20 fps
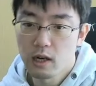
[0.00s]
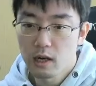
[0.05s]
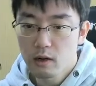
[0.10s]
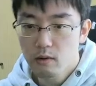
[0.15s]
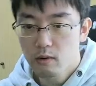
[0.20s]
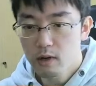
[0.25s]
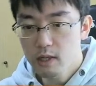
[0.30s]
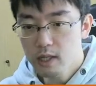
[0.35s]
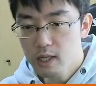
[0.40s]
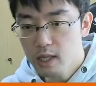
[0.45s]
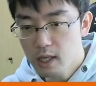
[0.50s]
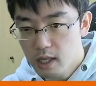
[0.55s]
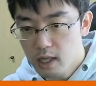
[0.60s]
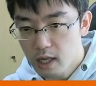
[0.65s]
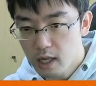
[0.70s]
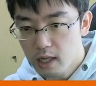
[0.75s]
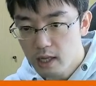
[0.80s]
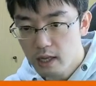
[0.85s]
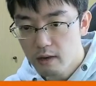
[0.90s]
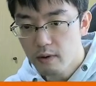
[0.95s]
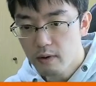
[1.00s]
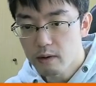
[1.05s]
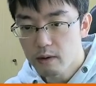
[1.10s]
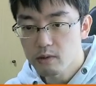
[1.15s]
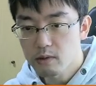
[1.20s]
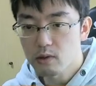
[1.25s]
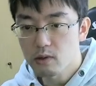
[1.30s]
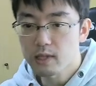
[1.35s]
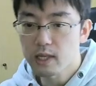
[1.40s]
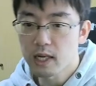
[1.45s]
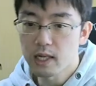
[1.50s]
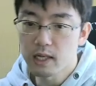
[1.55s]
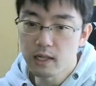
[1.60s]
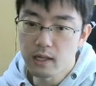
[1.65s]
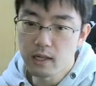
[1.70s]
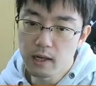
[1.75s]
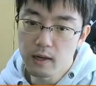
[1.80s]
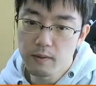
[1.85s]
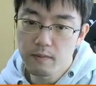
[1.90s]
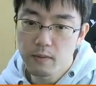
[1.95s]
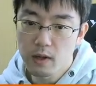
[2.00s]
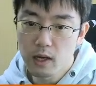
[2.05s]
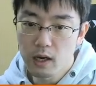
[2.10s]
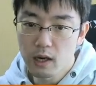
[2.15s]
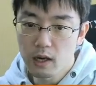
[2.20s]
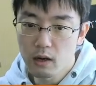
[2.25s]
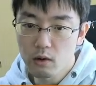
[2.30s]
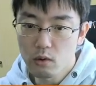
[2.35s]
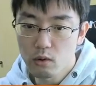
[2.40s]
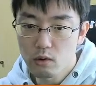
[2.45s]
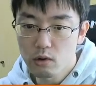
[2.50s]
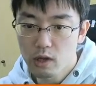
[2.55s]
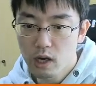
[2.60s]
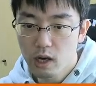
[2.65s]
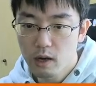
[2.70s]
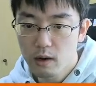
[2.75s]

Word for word: これ次にね、D5 と疲れて、えー、このね、